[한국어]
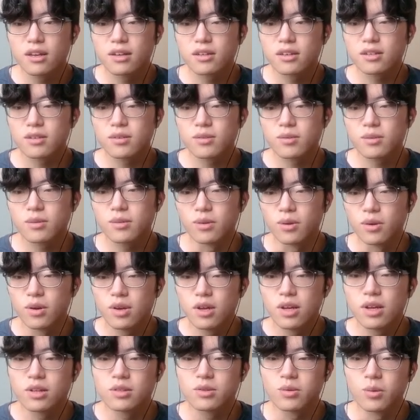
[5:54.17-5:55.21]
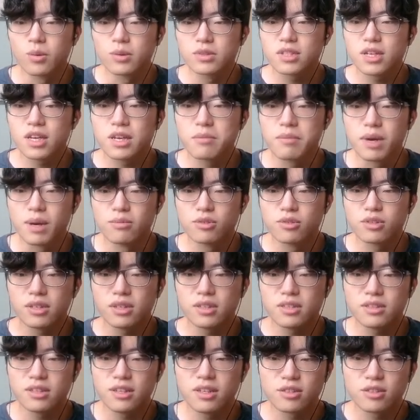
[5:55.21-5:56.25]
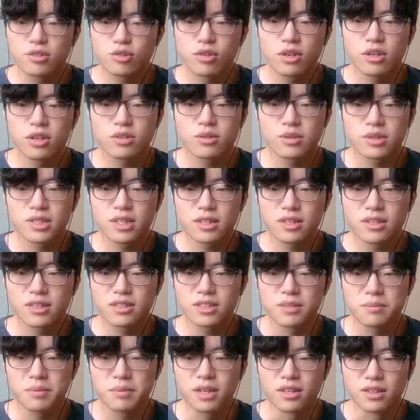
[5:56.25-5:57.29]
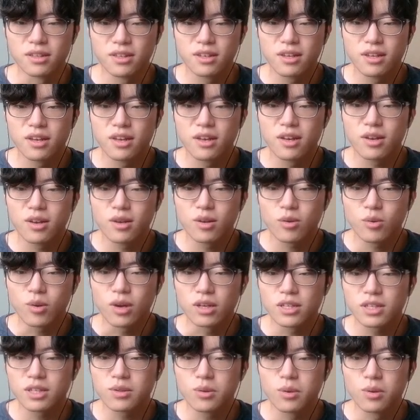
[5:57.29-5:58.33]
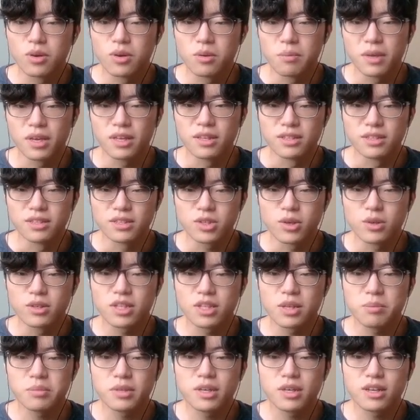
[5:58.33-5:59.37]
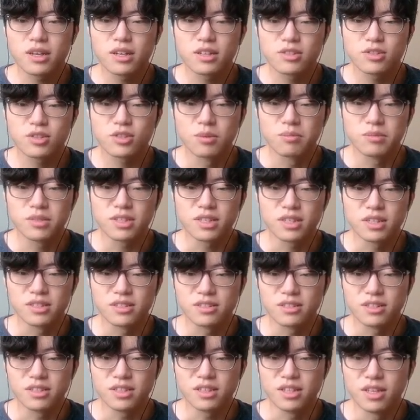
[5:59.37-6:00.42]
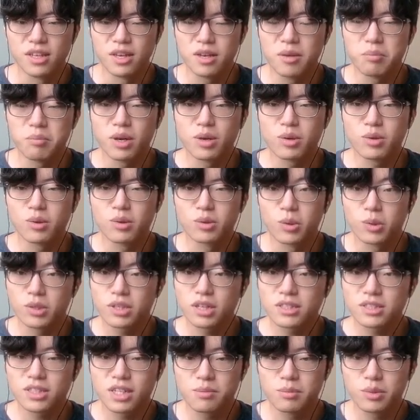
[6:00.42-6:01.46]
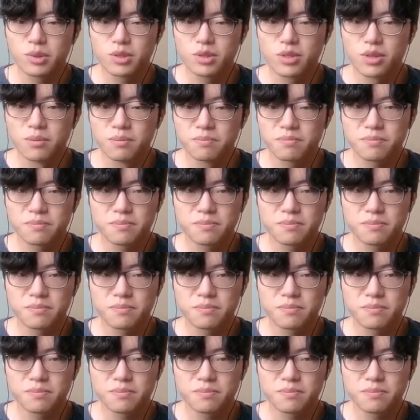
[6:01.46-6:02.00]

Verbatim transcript: 그리고 농사의 마무리인 수확으로 시작했지만 관행농업엔 절대 피해갈 수 없는 게 있으니 바로 농약살포죠.